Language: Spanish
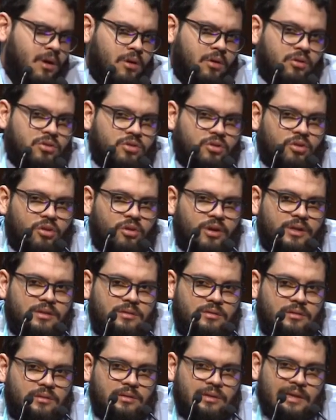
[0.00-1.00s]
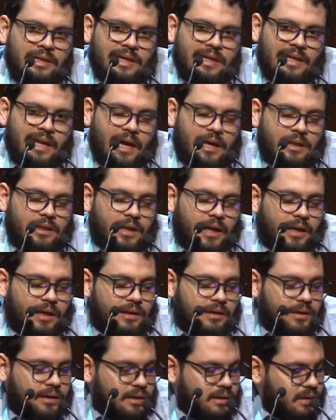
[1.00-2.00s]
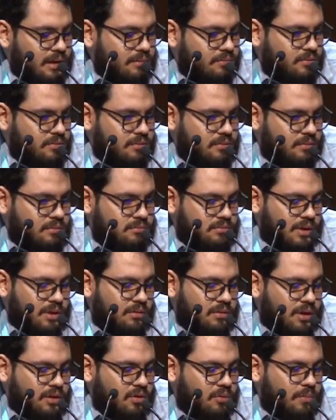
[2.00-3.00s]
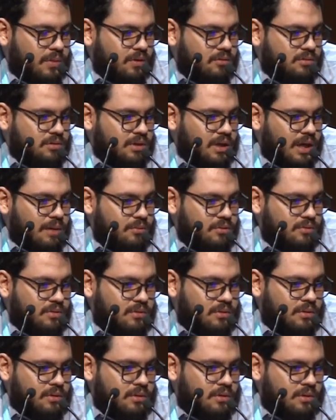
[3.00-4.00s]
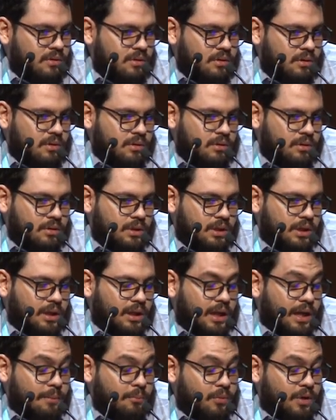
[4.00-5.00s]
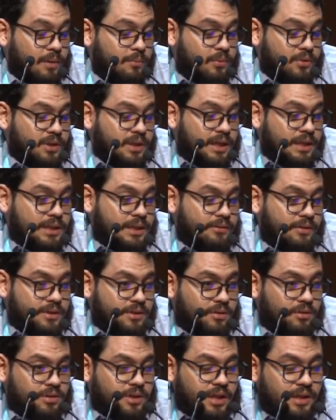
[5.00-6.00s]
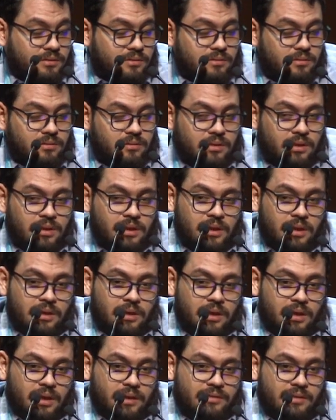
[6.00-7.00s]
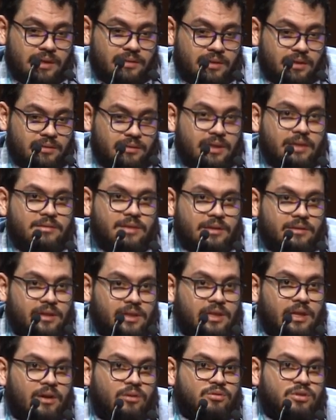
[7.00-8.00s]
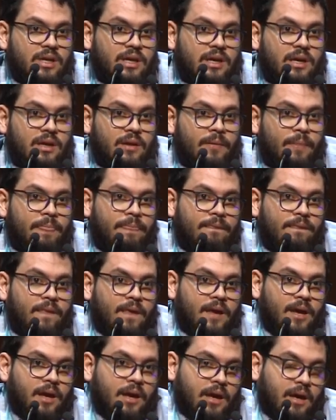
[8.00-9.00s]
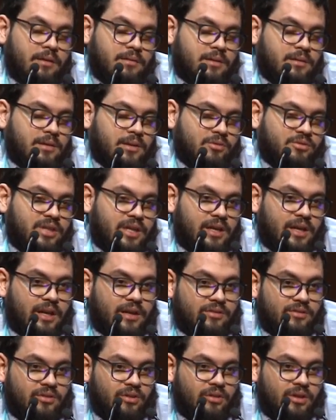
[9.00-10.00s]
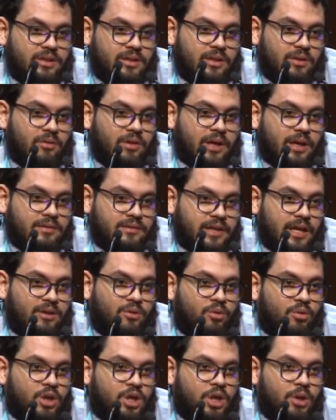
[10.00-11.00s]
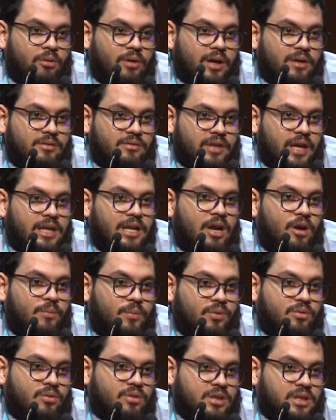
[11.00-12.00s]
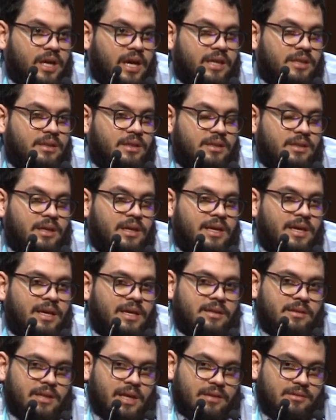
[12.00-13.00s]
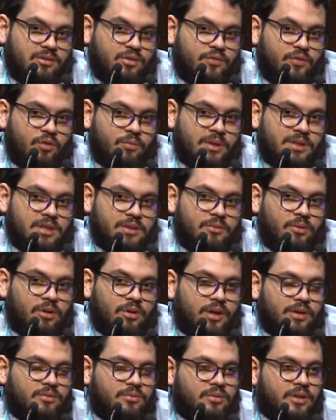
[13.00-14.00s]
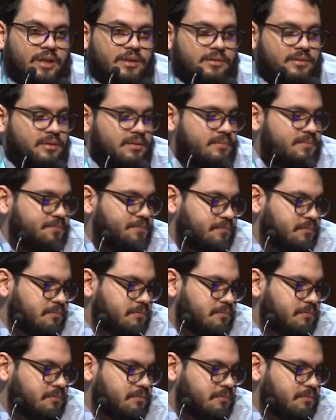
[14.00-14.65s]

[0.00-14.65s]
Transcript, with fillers: Con todo esto, la idea que queríamos, o sea, lo que nos preguntamos y que queremos responder a través de los datos, era si existía una Existía una relación entre lo que hacía el currículo vocacional y las oportunidades de tránsito formativo de los estudiantes.